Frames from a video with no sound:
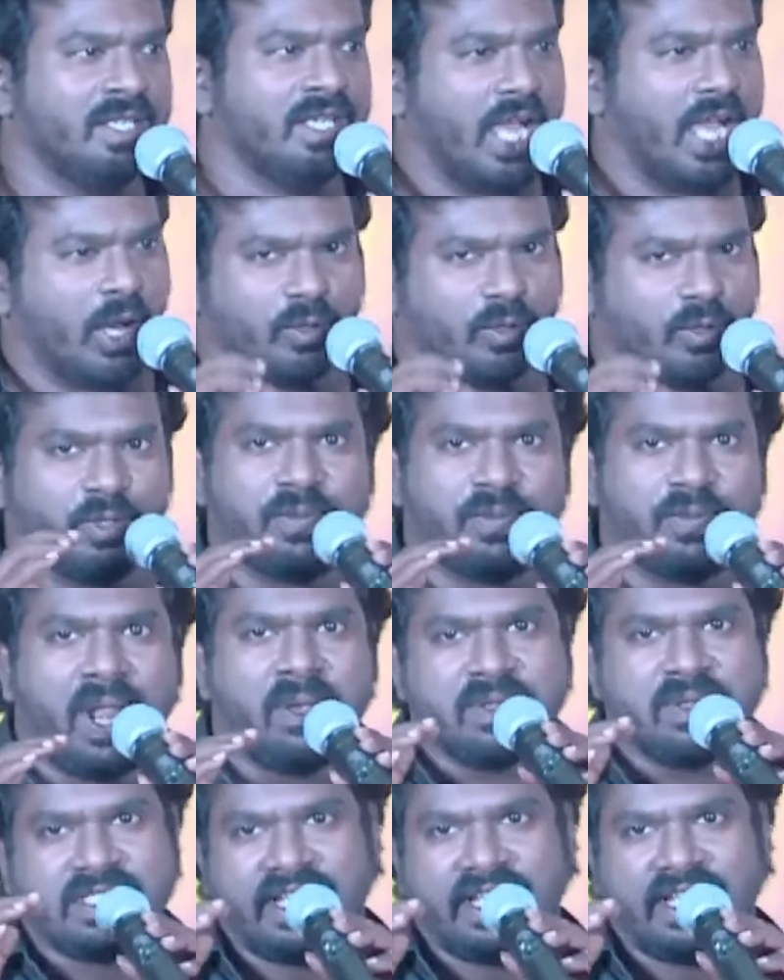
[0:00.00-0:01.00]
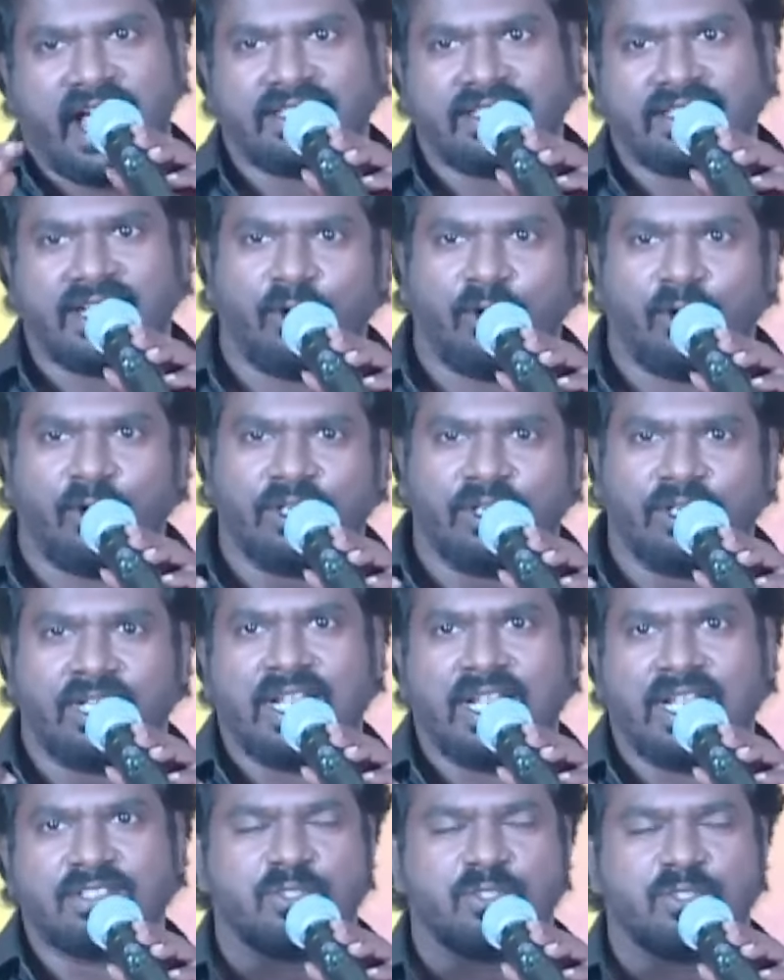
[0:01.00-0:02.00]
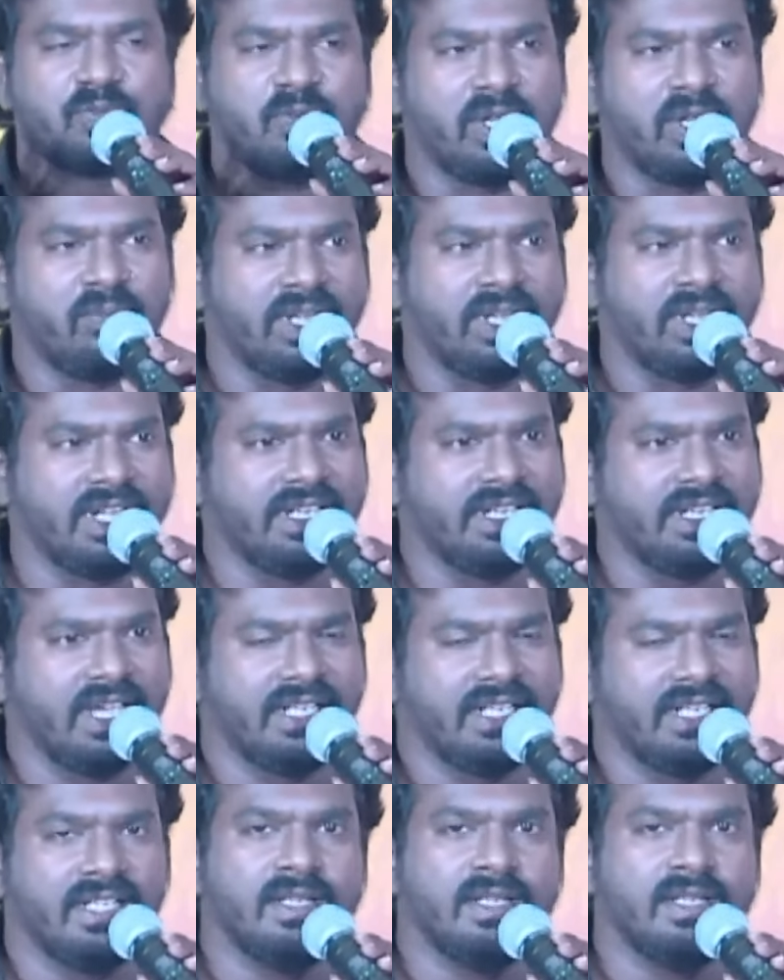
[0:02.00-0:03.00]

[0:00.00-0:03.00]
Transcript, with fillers: அவர் ஒரு ப்ராமிசிங் ஆக்டர் அவரும் நல்லா சூஸ் பண்ணி பண்ணிட்டு இருக்காரு